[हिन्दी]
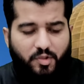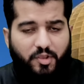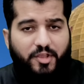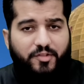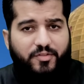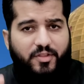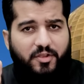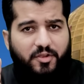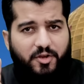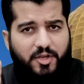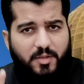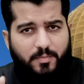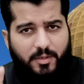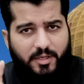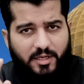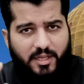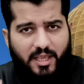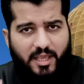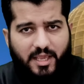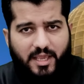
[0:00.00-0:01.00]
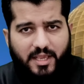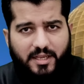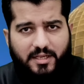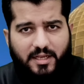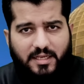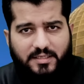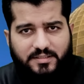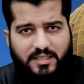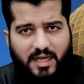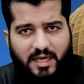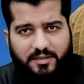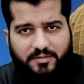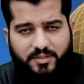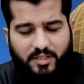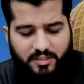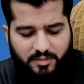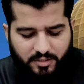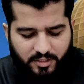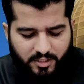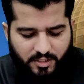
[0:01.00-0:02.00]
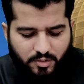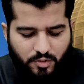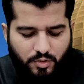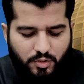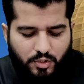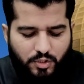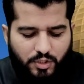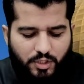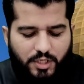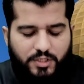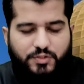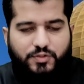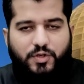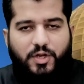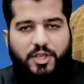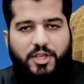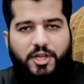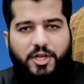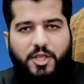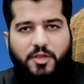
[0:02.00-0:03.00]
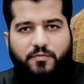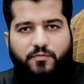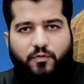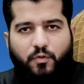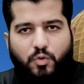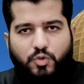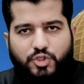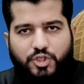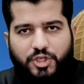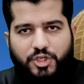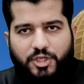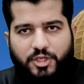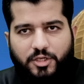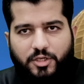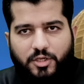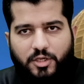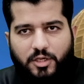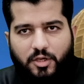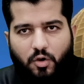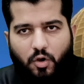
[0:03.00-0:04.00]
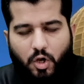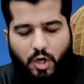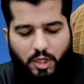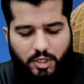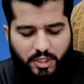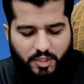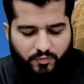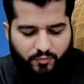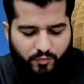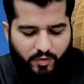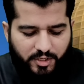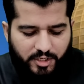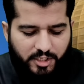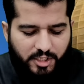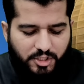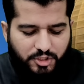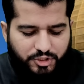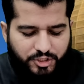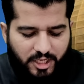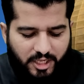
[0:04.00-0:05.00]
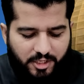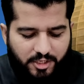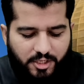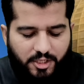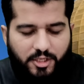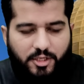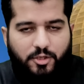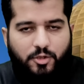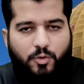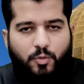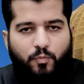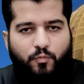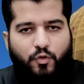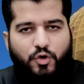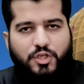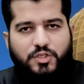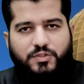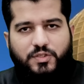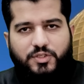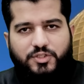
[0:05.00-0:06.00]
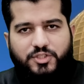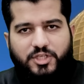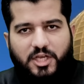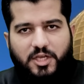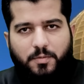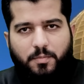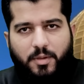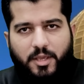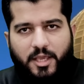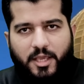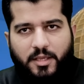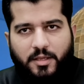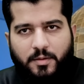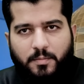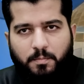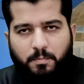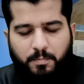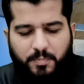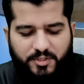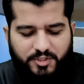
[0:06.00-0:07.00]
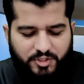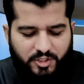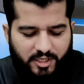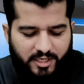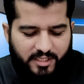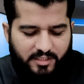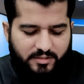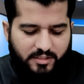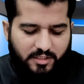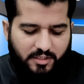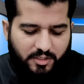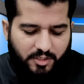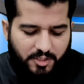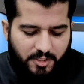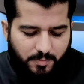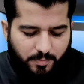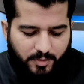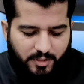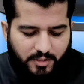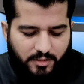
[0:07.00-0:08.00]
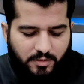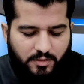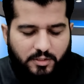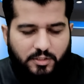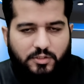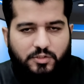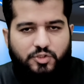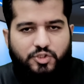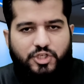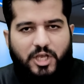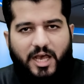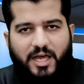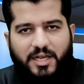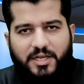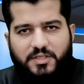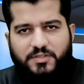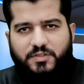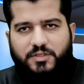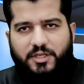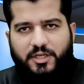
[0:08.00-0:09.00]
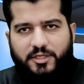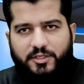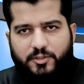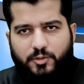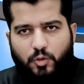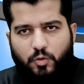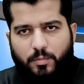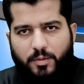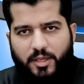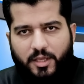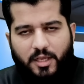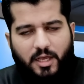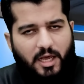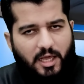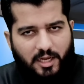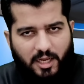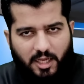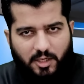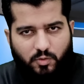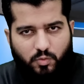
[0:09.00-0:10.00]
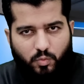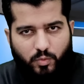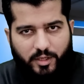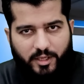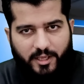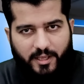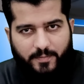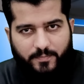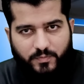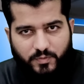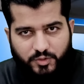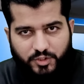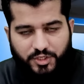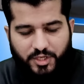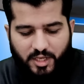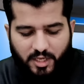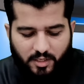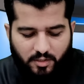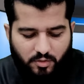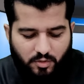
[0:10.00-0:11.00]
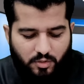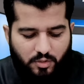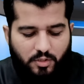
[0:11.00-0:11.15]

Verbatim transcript: कि तकरीबन एक हज़ार तक इसराइली फौजी और इसराइली शहरी वो इस जंग में पिछले तकरीबन 40 घंटों में हलाक हुए हैं जी हाँ